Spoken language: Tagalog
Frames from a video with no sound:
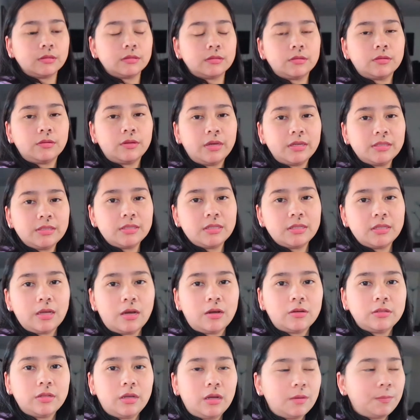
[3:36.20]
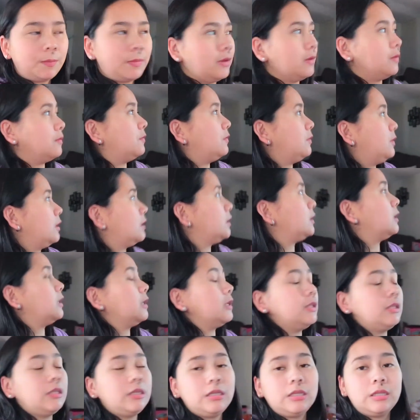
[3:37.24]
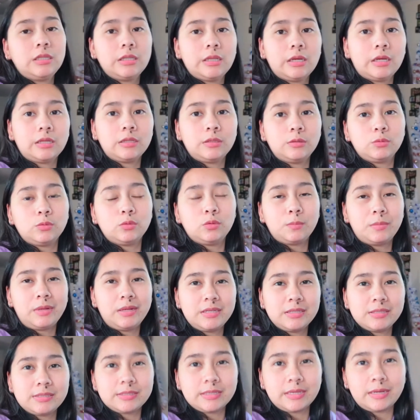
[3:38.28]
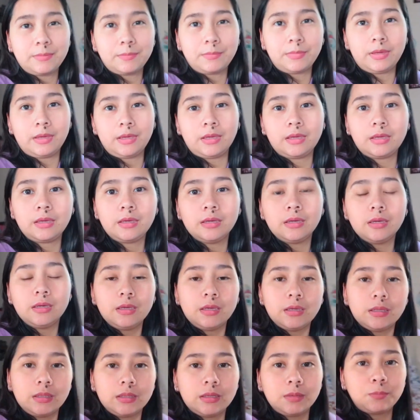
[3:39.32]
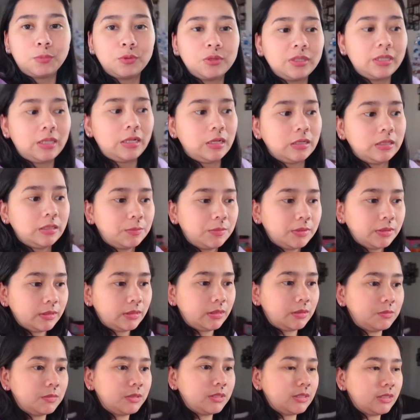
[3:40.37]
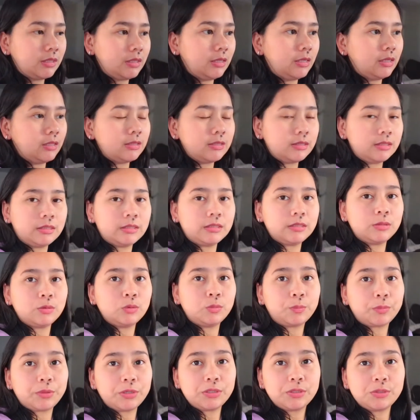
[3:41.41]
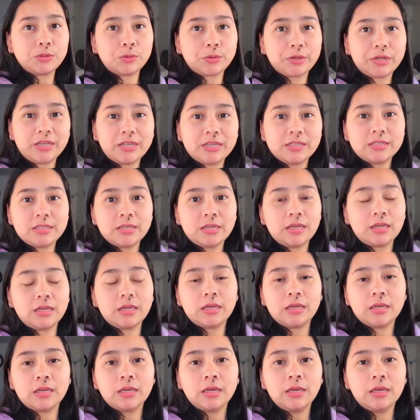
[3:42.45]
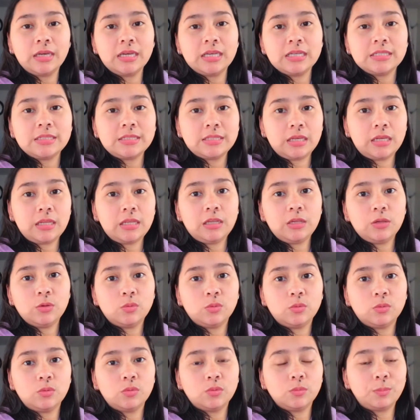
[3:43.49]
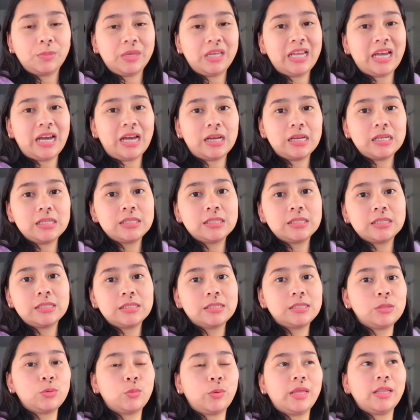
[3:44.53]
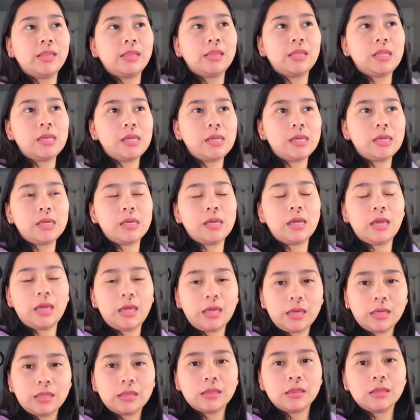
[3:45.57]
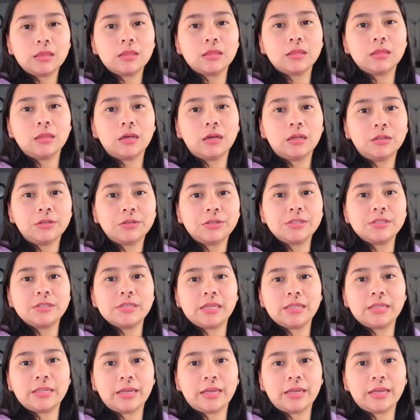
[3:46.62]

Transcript: So guys, din ako nakapag-vlog kanina nung umalis kami. Nagpunta lang naman kami saglit sa superstore kasi sale yung bigas, $28.95.